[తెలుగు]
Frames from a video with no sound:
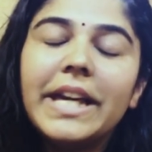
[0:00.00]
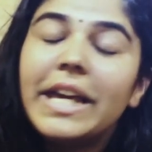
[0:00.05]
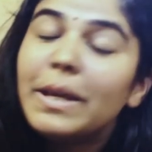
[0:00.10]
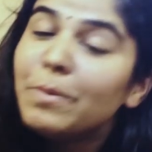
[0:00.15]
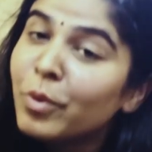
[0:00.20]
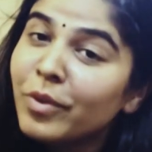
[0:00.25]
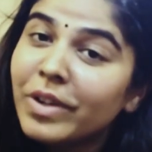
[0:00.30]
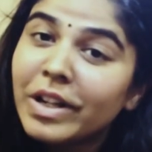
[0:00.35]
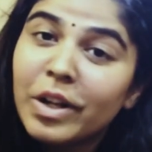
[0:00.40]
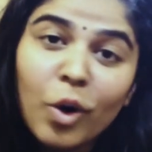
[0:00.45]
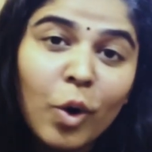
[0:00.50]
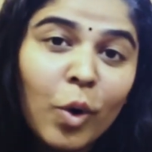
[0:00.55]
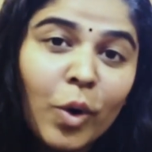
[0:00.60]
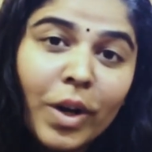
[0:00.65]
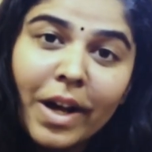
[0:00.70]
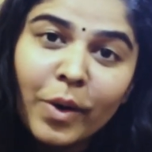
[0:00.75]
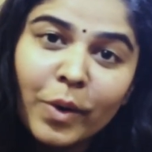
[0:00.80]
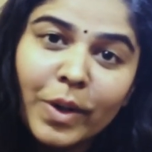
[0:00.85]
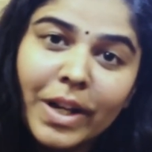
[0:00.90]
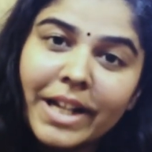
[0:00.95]
ఈ మూవీలో
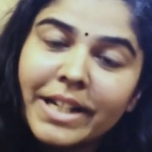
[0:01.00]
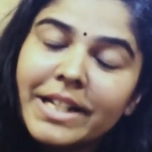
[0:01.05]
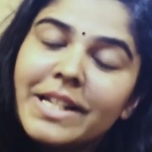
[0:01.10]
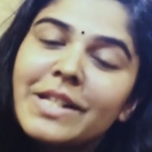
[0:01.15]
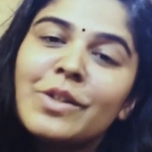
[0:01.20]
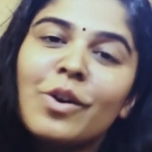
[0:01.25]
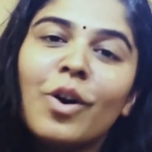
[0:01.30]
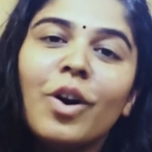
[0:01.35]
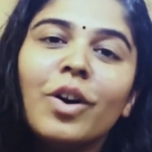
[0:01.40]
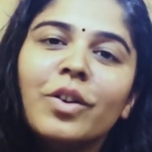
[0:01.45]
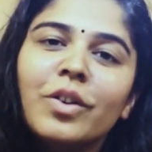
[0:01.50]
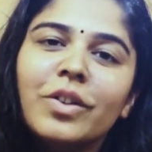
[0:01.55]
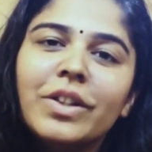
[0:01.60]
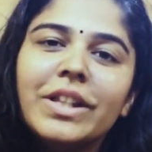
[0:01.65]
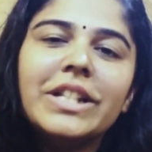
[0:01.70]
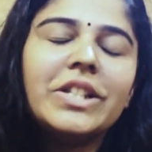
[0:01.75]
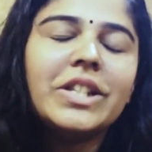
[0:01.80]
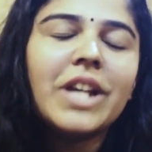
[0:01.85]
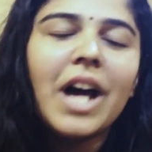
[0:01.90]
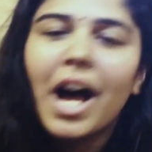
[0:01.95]
హోలా హోలా అనే సాంగ్
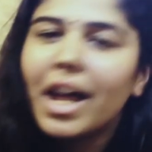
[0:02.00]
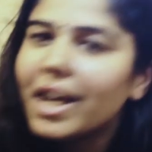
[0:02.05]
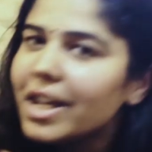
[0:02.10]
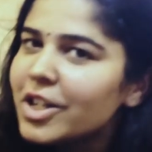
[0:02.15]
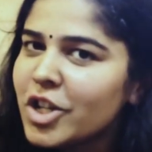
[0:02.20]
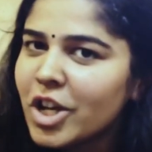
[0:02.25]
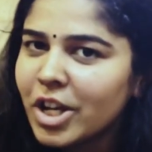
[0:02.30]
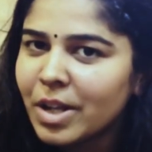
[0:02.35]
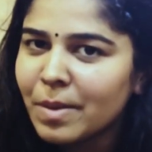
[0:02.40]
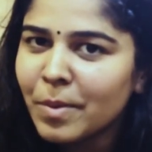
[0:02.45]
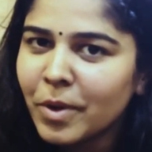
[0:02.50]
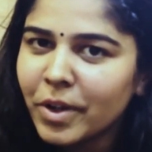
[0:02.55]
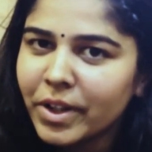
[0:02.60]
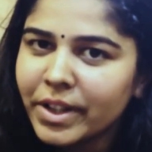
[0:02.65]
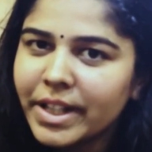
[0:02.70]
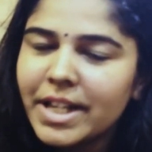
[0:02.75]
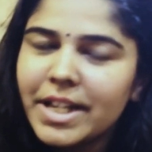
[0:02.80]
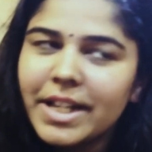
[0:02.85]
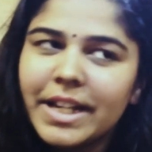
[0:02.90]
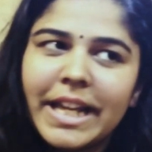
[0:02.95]
ఉంది చాలా చాలా
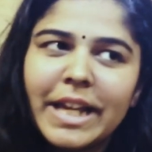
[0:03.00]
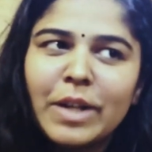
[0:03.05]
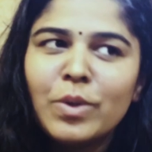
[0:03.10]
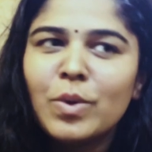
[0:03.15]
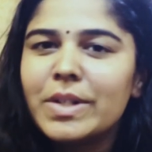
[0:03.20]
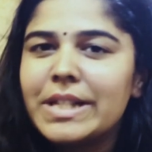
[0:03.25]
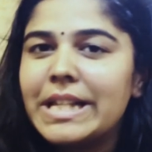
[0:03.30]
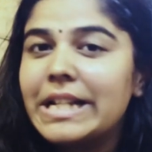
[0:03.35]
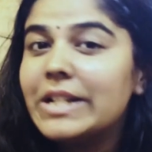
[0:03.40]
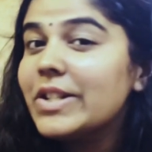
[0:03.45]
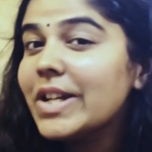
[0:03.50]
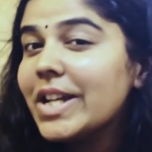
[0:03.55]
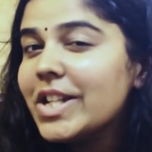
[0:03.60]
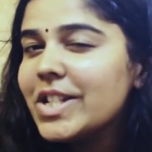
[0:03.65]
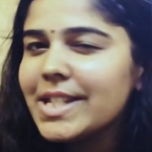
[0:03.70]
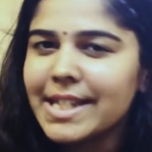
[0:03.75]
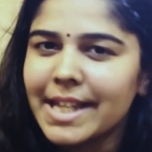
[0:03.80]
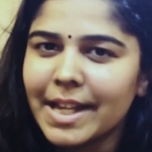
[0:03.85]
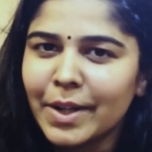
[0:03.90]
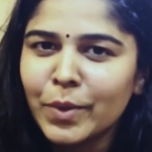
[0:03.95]
బాగుంది నేను ఒకసారి ట్రై
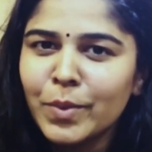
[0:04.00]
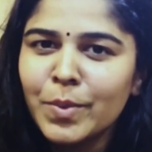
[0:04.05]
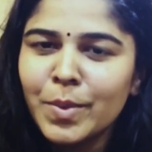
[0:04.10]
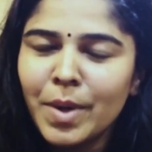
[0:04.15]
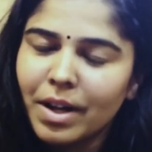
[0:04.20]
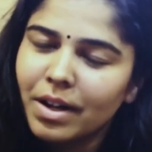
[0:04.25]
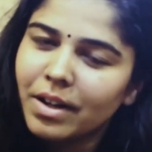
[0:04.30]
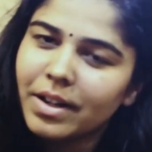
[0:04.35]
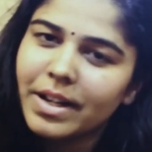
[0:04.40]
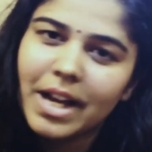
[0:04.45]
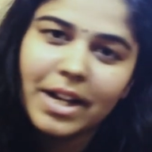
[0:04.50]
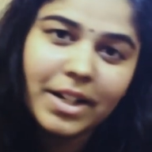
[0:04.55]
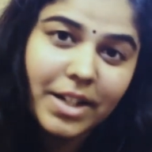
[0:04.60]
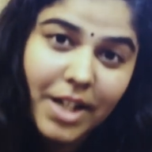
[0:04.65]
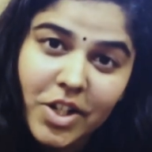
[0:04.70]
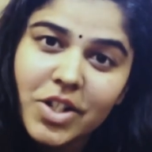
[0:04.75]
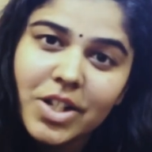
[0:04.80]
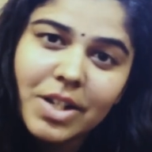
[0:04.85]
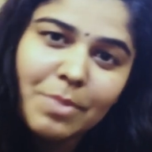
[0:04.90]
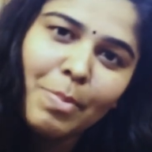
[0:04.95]
చేశాను నాకు
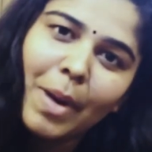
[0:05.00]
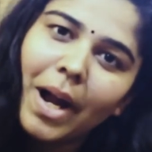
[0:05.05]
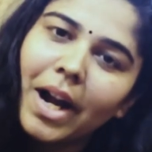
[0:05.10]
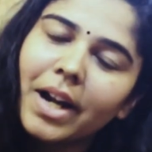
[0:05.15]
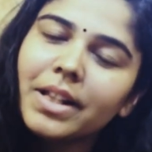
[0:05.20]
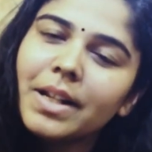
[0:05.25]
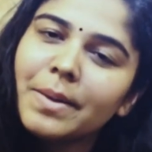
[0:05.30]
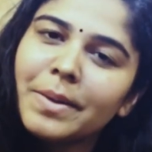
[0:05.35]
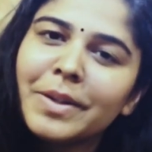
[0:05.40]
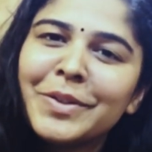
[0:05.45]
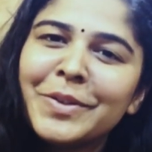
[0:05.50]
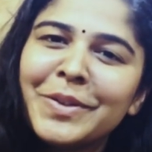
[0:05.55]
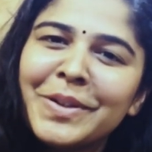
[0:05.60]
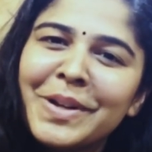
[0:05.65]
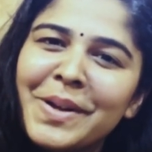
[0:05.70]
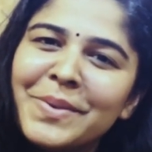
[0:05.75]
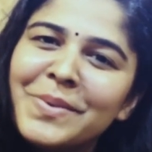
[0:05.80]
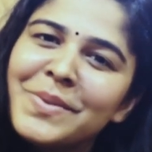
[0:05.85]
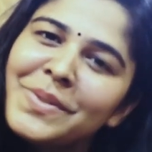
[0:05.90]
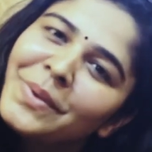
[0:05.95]
నచ్చి పాడదాం
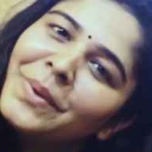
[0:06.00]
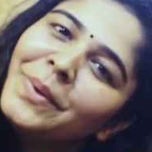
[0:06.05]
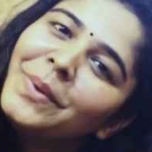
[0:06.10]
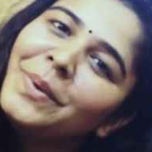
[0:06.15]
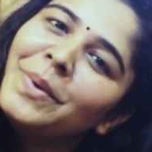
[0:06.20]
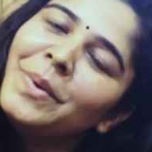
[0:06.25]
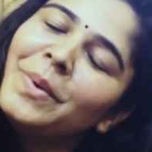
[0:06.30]
అనుకున్నాను సో